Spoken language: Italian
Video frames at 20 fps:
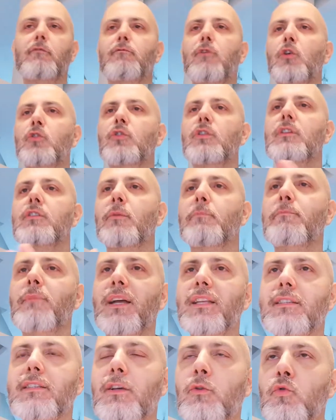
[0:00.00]
voglio dire, sono
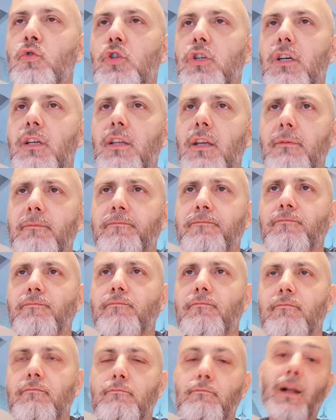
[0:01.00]
mezzi cuciti.
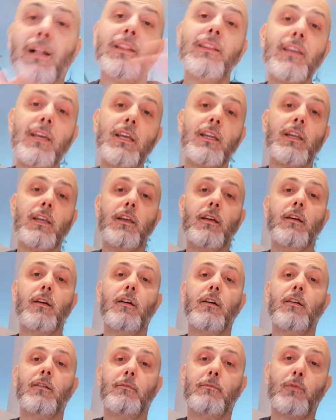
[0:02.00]
Maldini,
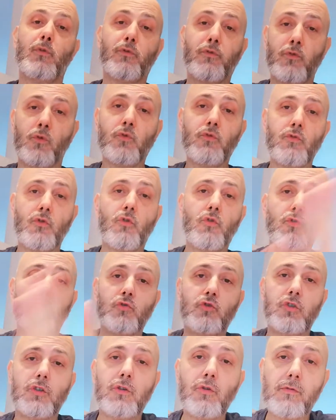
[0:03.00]
profondo
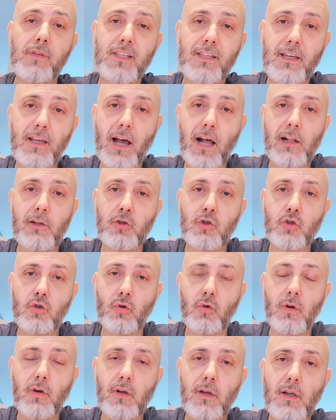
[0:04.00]
conoscitore di
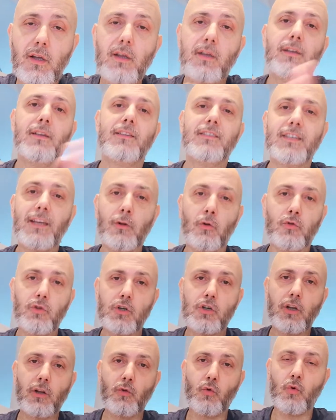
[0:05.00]
calcio, se lo
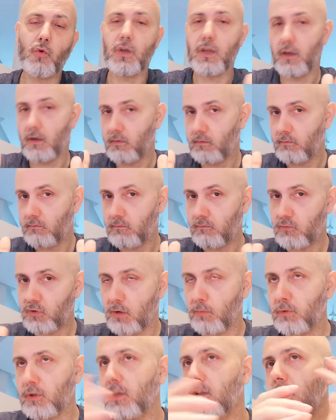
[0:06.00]
dice lui,
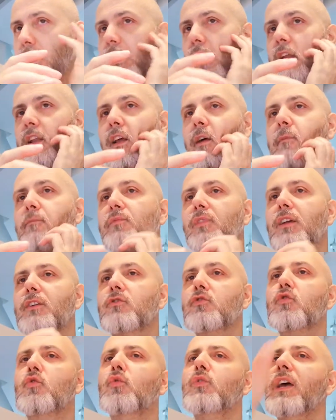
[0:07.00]
ci potete credere
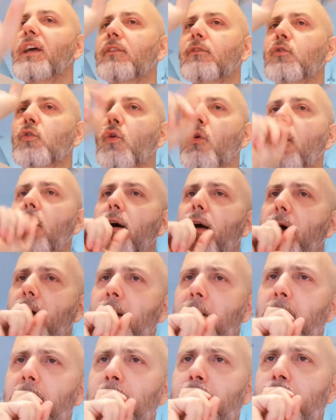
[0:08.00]
scudetto,
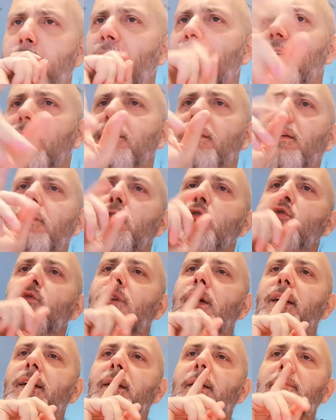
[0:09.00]
basta
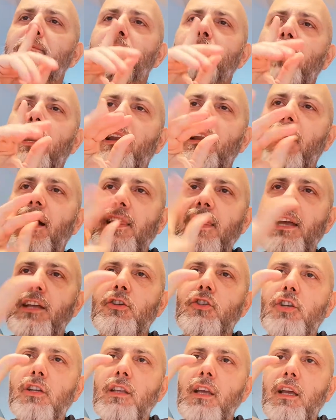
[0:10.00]
Juve, per la
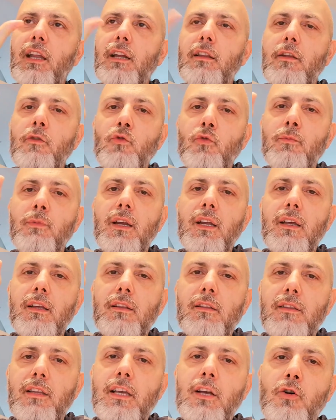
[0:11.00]
legge dei grandi
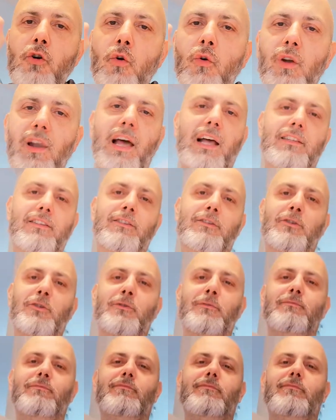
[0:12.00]
numeri dico
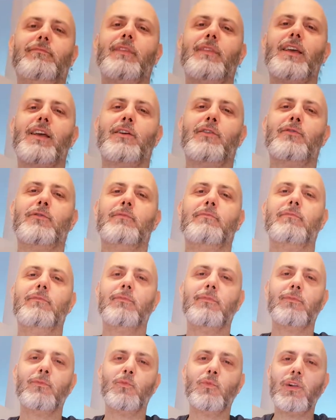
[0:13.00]
Lazio. Ecco,
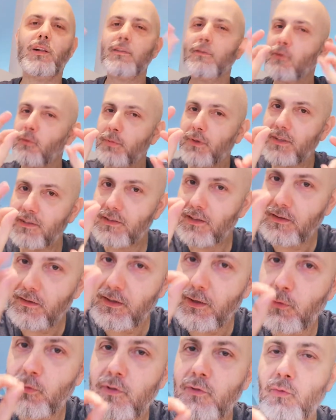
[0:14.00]
un altro
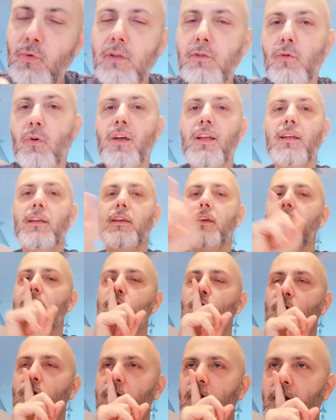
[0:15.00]
pezzettino di scudetto e
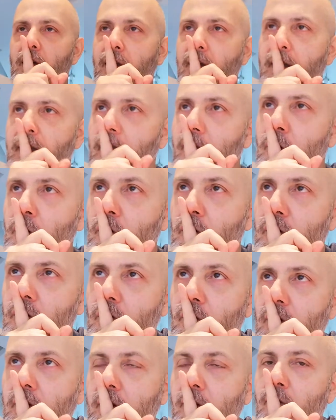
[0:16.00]
non credo,
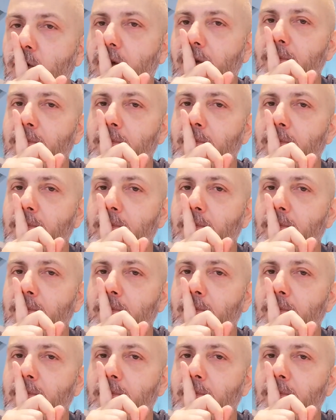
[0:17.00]
non credo